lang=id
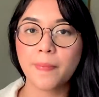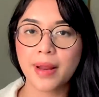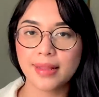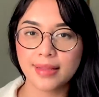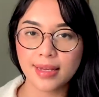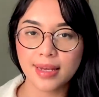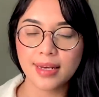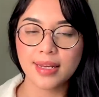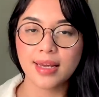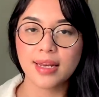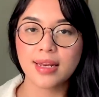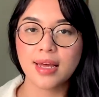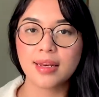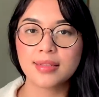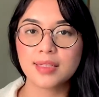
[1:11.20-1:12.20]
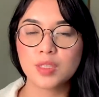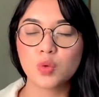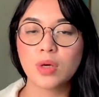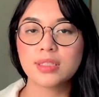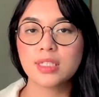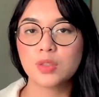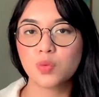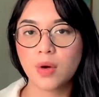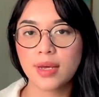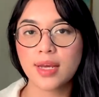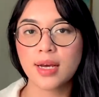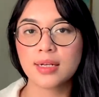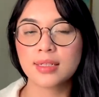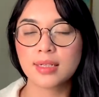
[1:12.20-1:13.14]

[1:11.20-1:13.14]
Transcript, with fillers: perhatiin ya dari siswa-siswa yang